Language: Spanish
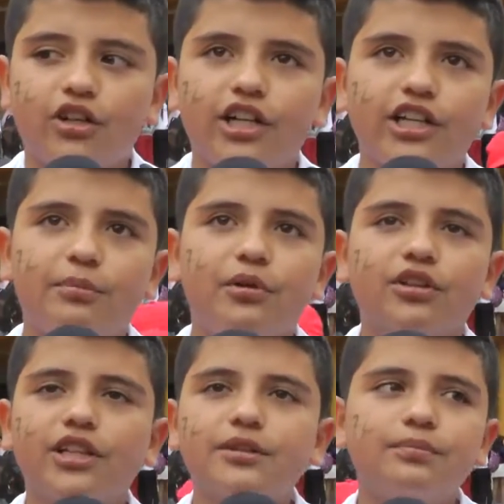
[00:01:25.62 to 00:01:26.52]
con el
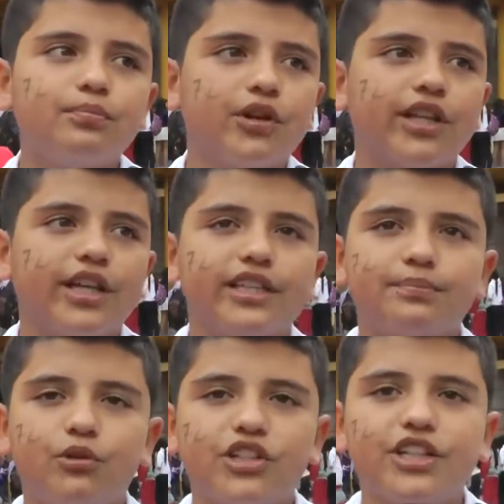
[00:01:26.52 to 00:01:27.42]
deporte puedes,
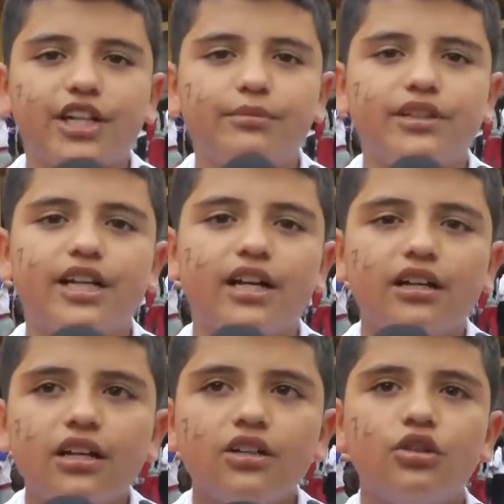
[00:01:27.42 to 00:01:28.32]
puede incrementar
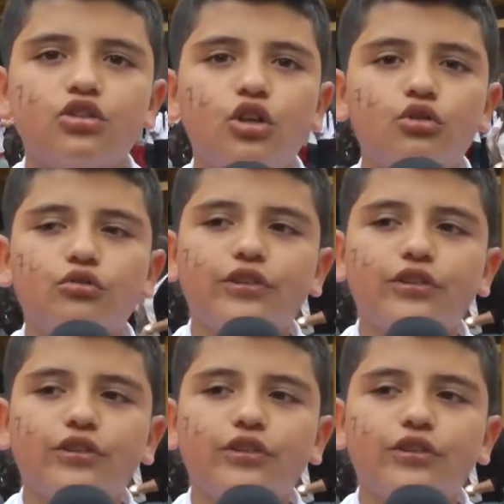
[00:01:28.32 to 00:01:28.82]
no solo tu